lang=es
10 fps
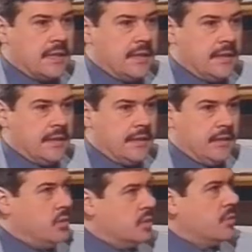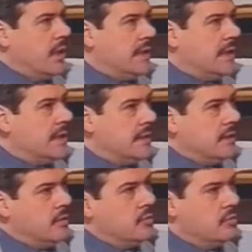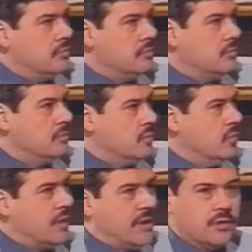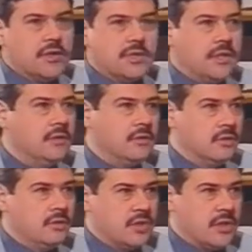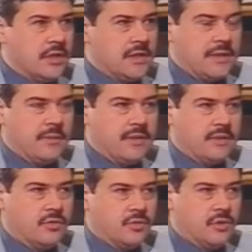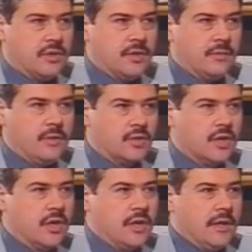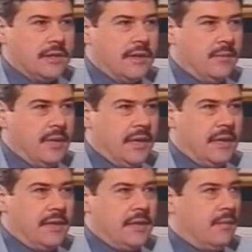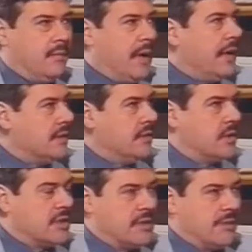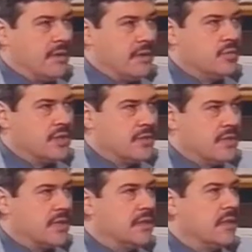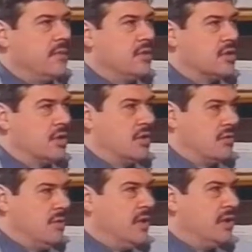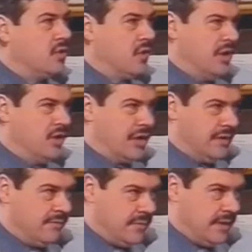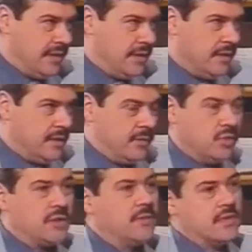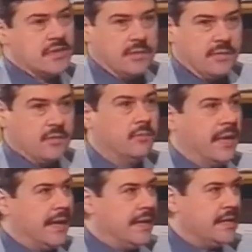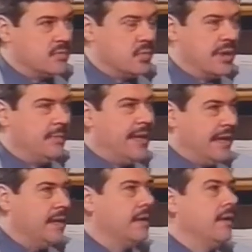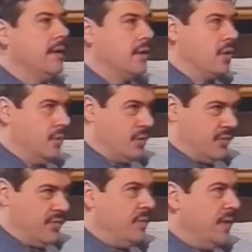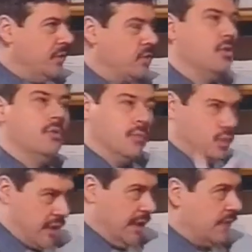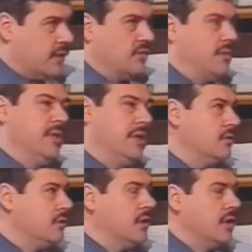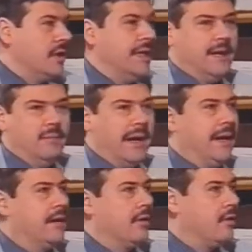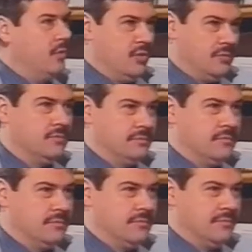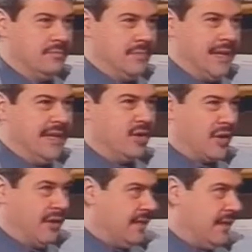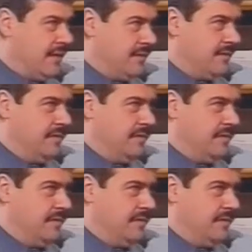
que en el hinduismo la ética tiene un, un giro distinto, no se establece todo en términos de bien y mal, sino que se establece muchas veces en términos de conocimiento e ignorancia, y muchas veces se establece un paralelismo. El bien como conocimiento, búsqueda del conocimiento, y el mal como ignorancia,